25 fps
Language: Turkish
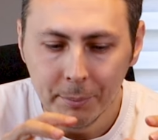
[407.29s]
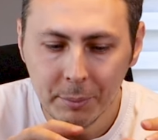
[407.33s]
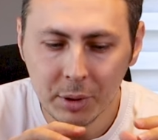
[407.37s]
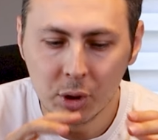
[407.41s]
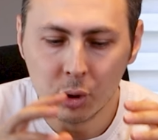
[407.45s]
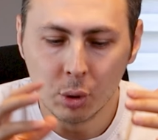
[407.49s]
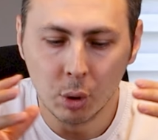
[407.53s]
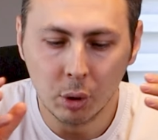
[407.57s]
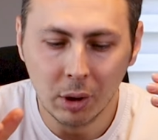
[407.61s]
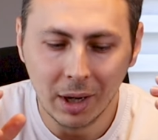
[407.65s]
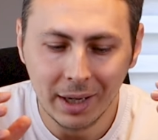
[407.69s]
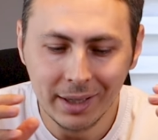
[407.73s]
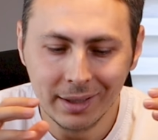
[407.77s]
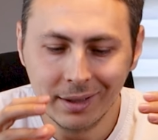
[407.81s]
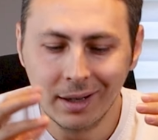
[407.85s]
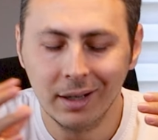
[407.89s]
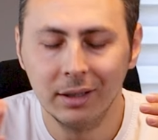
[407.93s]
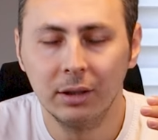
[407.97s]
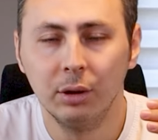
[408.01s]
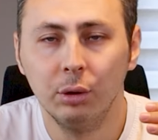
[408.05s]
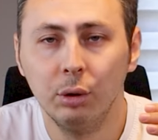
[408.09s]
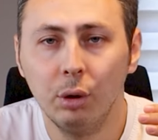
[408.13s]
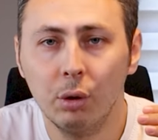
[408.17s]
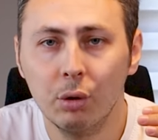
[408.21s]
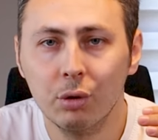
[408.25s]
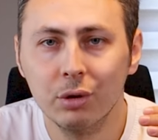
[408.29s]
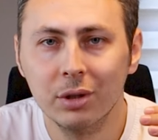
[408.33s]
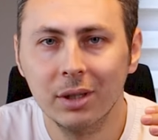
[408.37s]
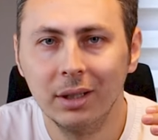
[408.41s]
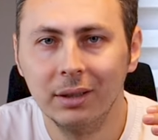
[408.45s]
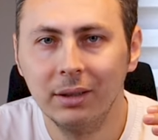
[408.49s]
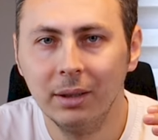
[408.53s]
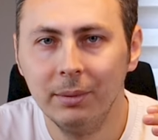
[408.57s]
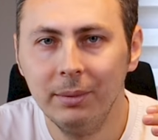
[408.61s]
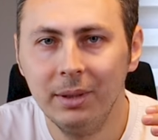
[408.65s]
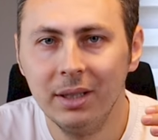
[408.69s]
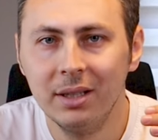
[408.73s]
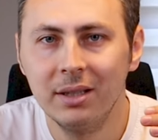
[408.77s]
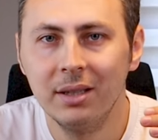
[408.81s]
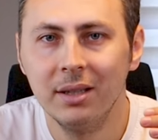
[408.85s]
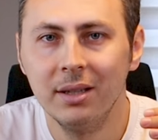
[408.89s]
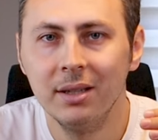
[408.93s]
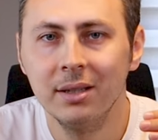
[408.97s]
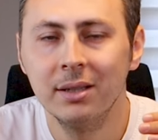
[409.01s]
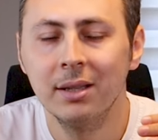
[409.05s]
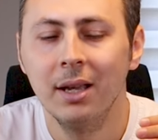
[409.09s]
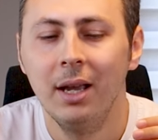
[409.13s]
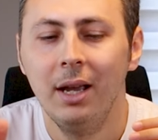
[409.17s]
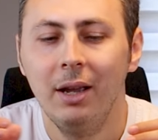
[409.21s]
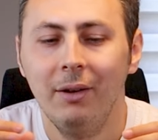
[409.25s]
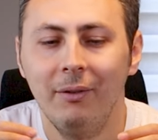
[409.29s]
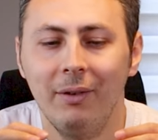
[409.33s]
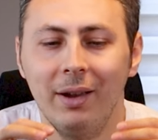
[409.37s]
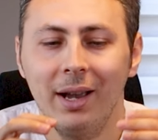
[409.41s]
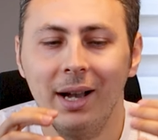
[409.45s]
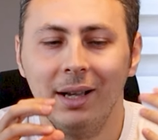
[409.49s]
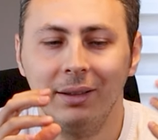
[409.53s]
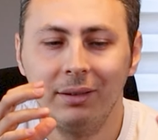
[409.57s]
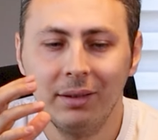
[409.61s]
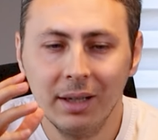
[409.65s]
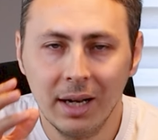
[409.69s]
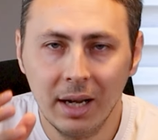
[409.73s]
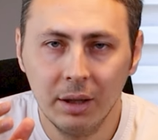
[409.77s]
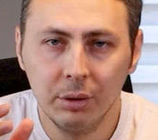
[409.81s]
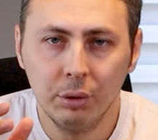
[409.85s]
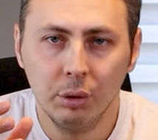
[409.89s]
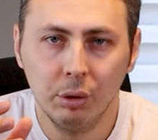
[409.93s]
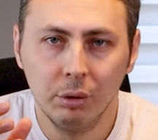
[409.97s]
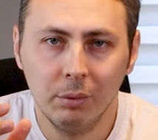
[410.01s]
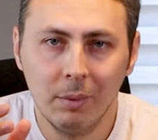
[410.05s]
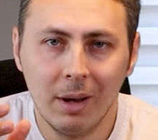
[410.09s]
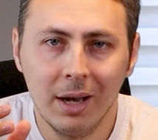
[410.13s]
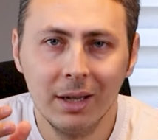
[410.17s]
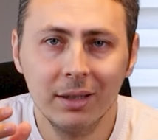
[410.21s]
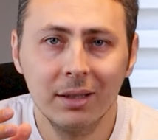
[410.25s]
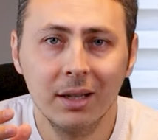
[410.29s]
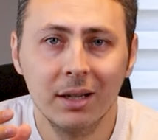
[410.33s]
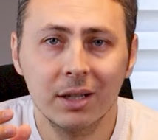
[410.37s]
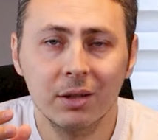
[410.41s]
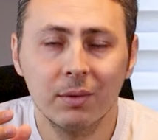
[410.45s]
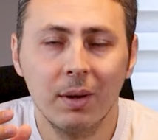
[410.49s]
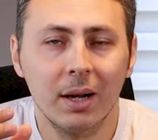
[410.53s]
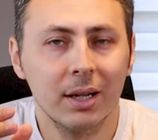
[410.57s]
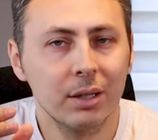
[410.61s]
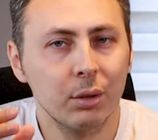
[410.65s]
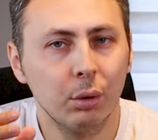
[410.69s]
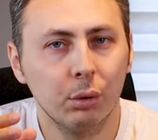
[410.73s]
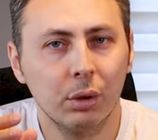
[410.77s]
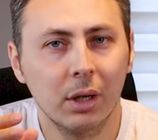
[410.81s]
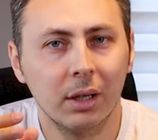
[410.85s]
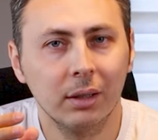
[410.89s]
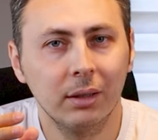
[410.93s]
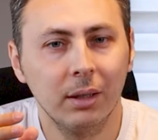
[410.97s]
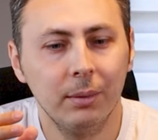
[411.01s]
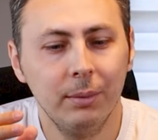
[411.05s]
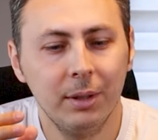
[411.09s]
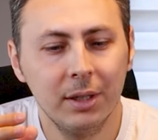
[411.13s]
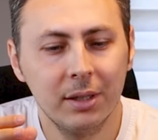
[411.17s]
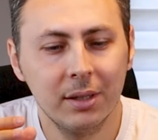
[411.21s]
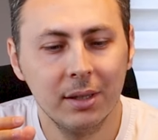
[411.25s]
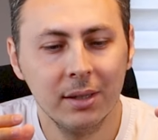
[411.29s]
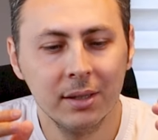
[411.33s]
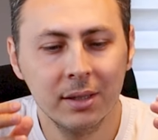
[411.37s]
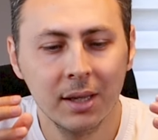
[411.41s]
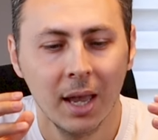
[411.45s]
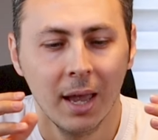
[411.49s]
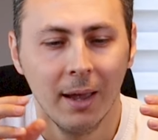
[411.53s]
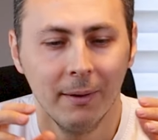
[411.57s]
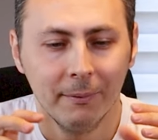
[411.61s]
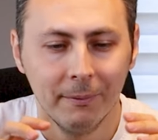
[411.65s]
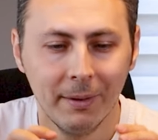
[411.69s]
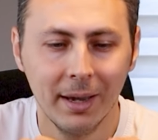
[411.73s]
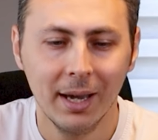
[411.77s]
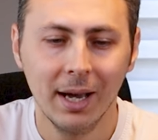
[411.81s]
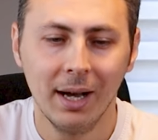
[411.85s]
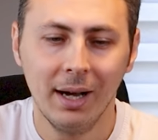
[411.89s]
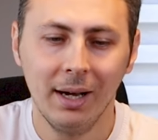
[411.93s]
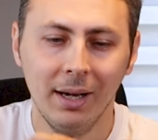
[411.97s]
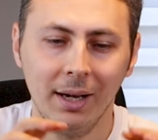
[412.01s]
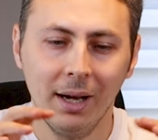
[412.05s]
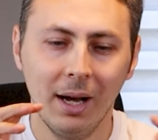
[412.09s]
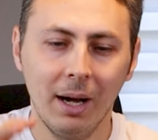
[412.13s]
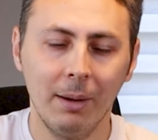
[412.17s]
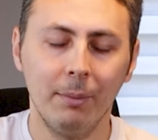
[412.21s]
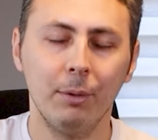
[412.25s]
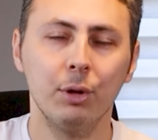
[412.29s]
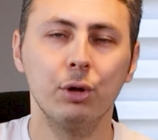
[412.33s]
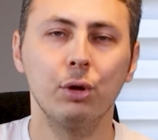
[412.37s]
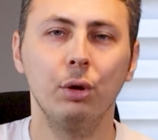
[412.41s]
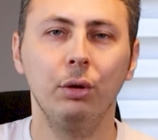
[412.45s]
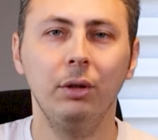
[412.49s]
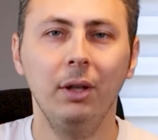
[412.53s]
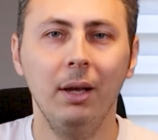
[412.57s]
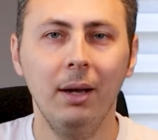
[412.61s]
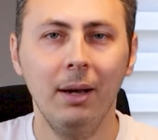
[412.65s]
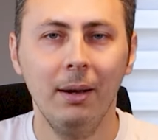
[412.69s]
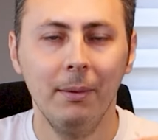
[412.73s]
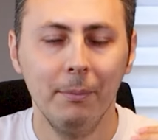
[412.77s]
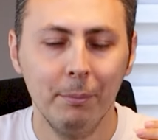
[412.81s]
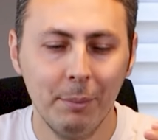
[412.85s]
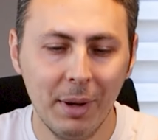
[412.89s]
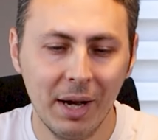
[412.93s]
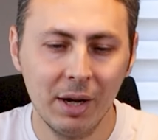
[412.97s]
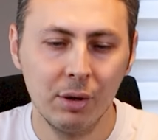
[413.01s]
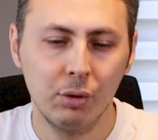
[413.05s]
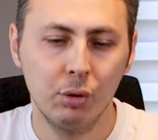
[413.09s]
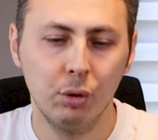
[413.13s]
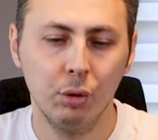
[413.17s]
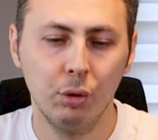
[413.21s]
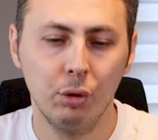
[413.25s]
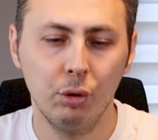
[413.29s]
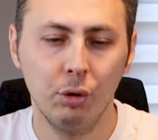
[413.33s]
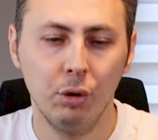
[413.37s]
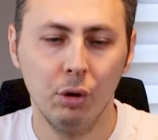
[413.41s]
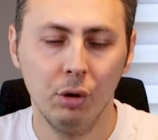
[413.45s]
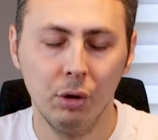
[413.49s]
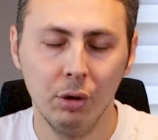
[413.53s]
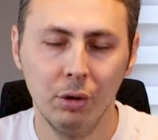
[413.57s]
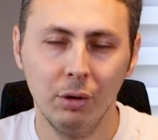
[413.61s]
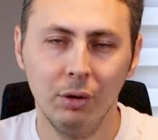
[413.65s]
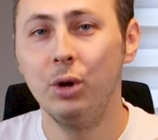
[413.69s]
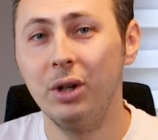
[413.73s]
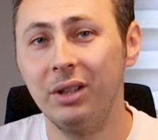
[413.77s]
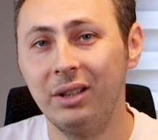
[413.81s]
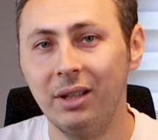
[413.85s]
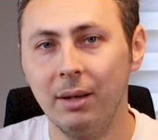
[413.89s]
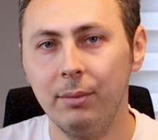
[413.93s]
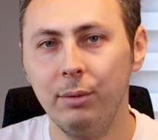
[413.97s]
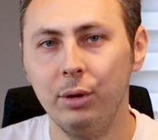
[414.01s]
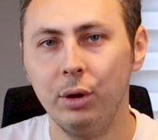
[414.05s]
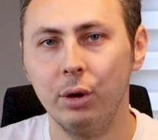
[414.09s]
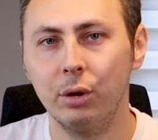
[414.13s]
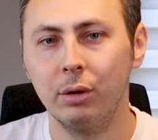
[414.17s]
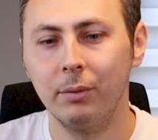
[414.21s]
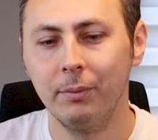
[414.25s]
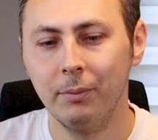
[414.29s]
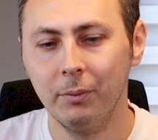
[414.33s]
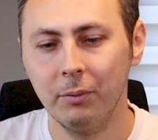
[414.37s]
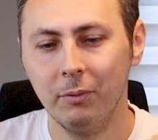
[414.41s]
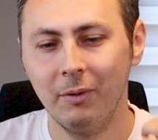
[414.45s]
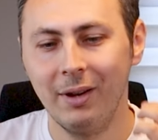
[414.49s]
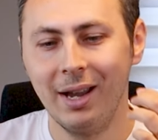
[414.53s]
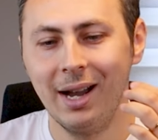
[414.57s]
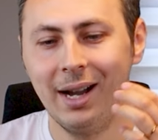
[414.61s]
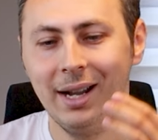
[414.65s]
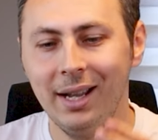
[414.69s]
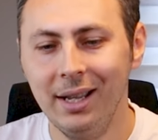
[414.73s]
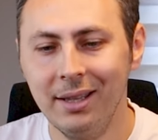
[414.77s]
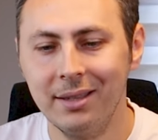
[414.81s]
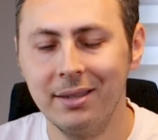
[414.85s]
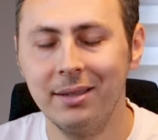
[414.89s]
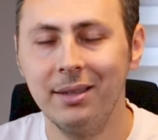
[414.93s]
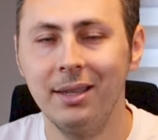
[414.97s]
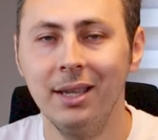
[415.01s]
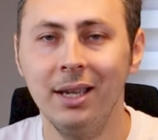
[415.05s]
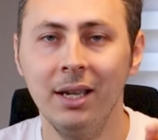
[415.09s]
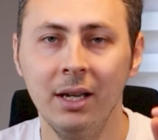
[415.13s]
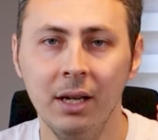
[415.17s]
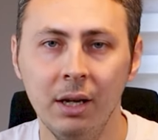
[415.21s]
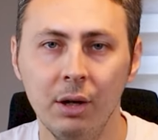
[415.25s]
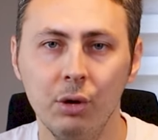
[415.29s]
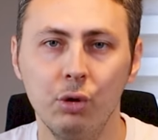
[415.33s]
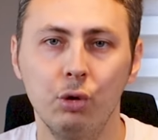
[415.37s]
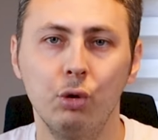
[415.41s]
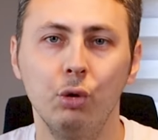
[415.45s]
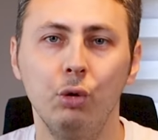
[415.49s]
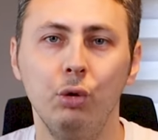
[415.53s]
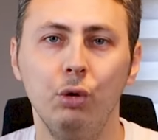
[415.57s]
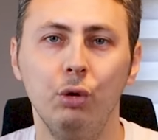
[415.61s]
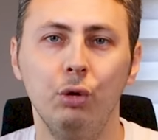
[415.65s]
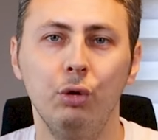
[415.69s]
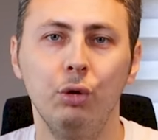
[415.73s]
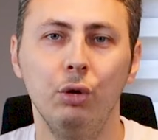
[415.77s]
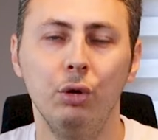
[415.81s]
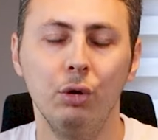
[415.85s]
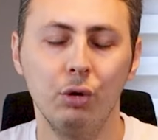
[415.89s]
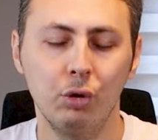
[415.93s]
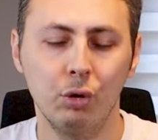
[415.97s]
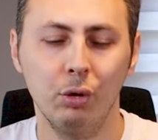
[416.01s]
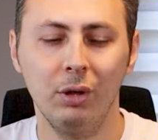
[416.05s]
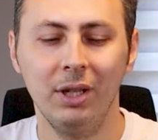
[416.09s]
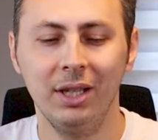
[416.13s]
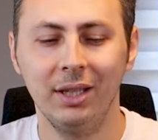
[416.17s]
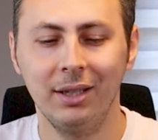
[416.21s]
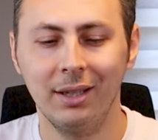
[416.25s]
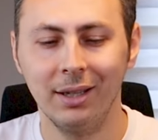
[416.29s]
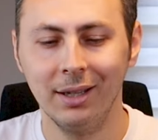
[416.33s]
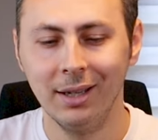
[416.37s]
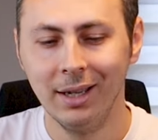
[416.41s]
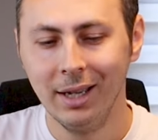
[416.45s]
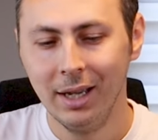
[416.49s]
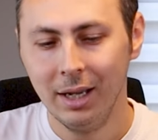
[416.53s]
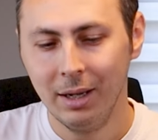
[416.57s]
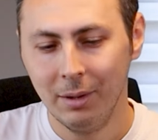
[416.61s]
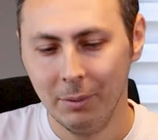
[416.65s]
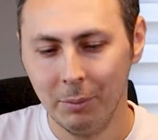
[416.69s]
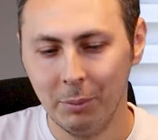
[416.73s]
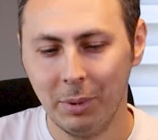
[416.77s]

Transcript: Birçok hani kataloğunuzu atabilirsiniz veya Trendyol mağazanız varsa onu atabilirsiniz veya Amazon'da ben şu ürünü üretebiliyorum veya Etsy'de şu ürünü, şu linki